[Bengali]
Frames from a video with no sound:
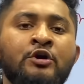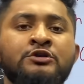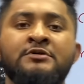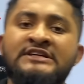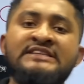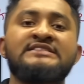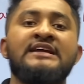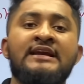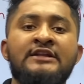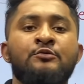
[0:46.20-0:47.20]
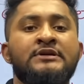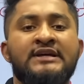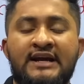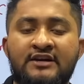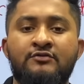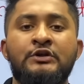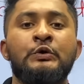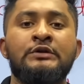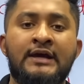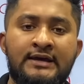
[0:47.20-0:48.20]
হয়তো বা যে ইনস্ট্যান্টলি তোমাদেরকে একটা ভিডিও
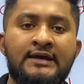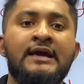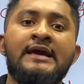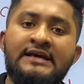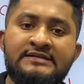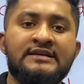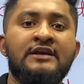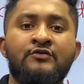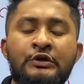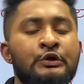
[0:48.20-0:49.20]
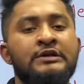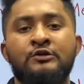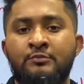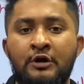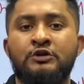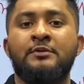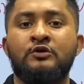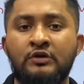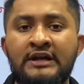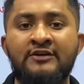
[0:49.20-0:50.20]
দেই ইনস্ট্যান্টলি ভিডিও দিয়ে তোমরা হয়তো একটু
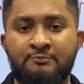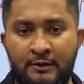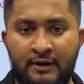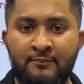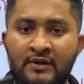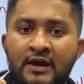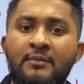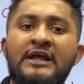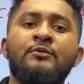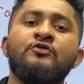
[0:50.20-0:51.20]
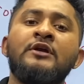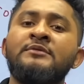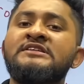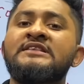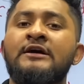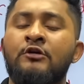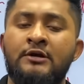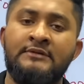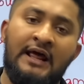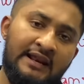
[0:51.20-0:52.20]
রিলিফ পাবা বাট এই বছর আমি চিন্তা করলাম
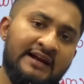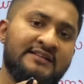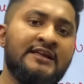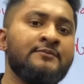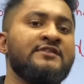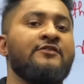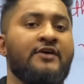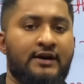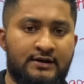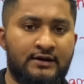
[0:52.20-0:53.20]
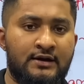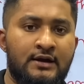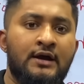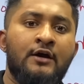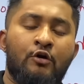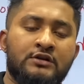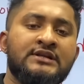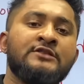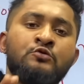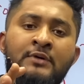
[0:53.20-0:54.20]
না লেট দেম সাফার
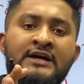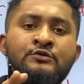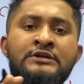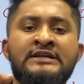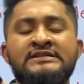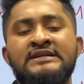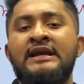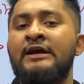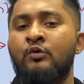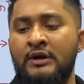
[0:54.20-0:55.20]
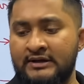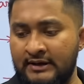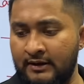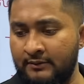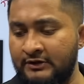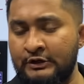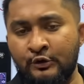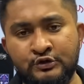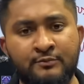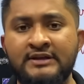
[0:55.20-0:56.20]
অর্থাৎ তোমাকে যদি ইনস্ট্যান্টলি কোনো একটা ভিডিও ওই
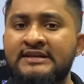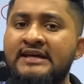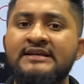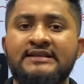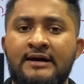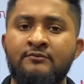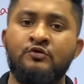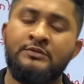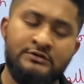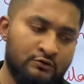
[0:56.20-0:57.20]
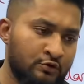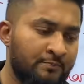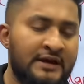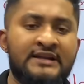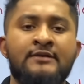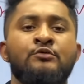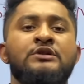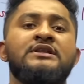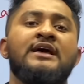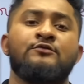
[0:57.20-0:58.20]
সময় দিয়ে দিতাম তুমি যত পেইনের মধ্যে
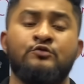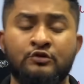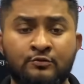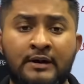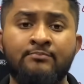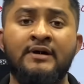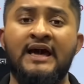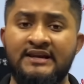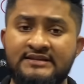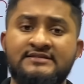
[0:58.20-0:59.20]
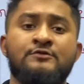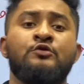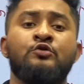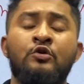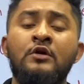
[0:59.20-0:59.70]
দিয়ে আসো যত বাপমা গালি দিছে যত